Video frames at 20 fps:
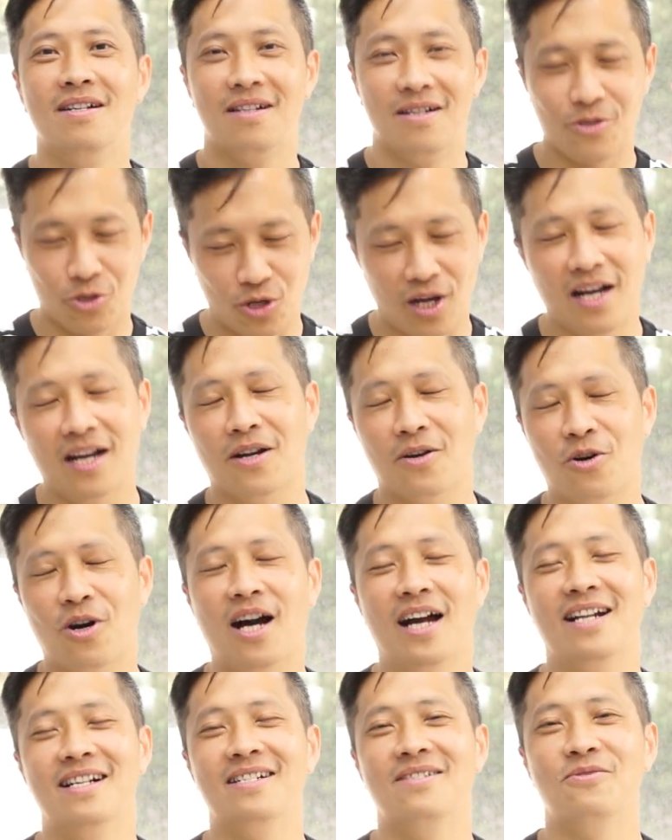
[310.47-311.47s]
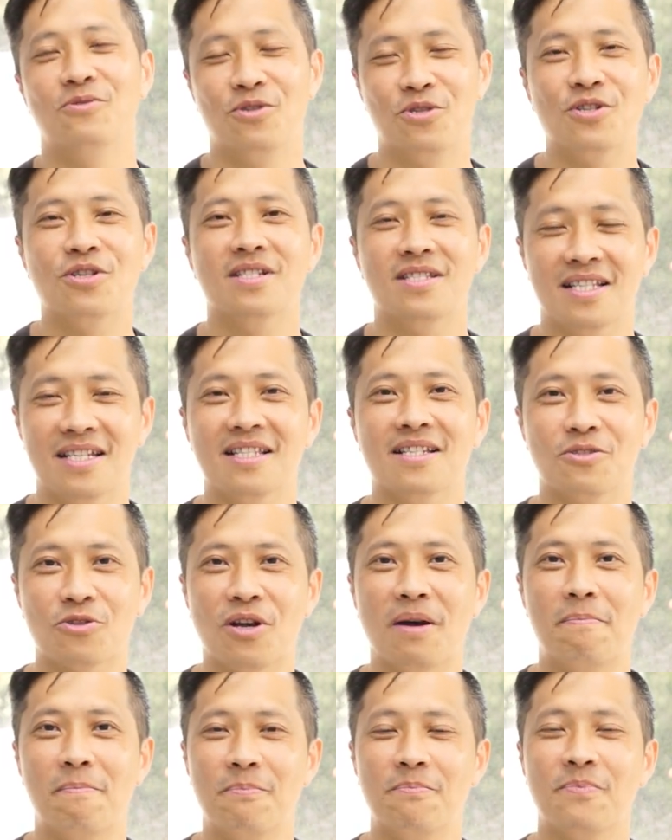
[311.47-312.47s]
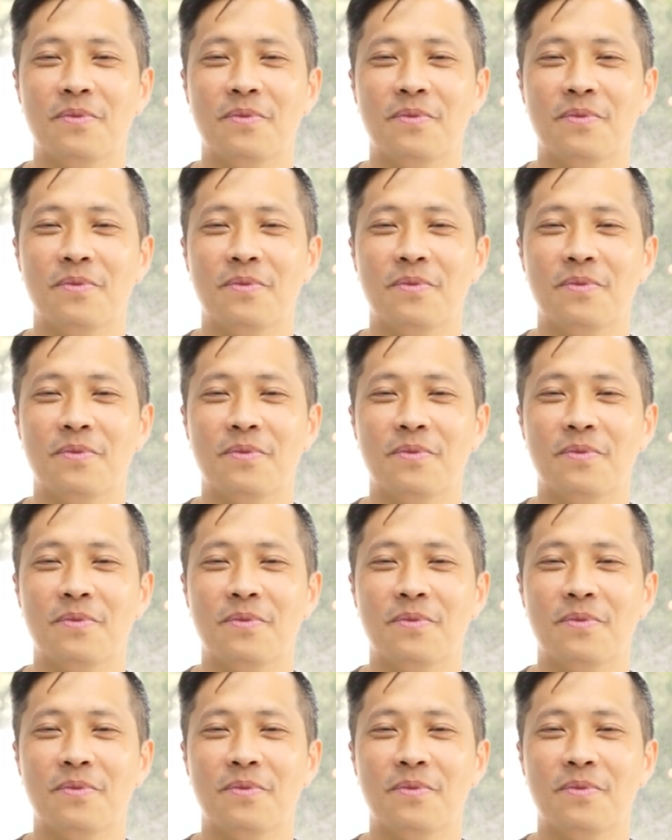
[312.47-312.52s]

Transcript: 算很快了，我觉得真的算